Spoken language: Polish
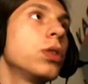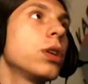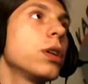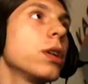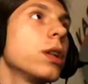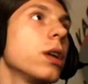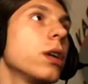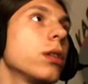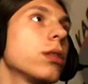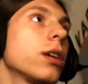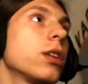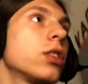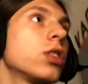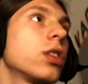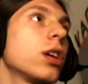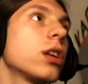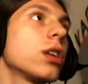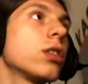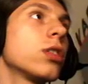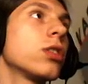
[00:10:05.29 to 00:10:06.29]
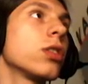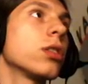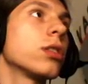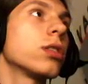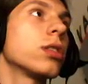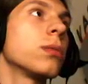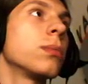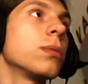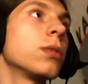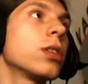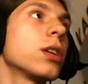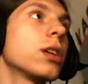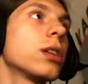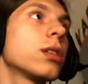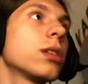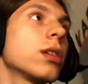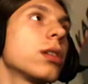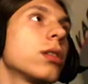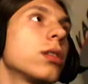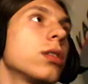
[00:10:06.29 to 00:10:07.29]
E, Tutaj 4000, żeby
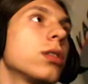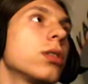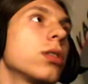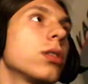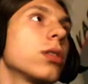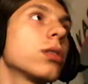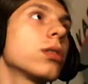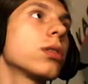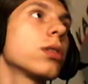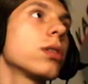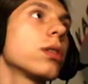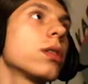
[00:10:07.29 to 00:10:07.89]
600 tysiąc.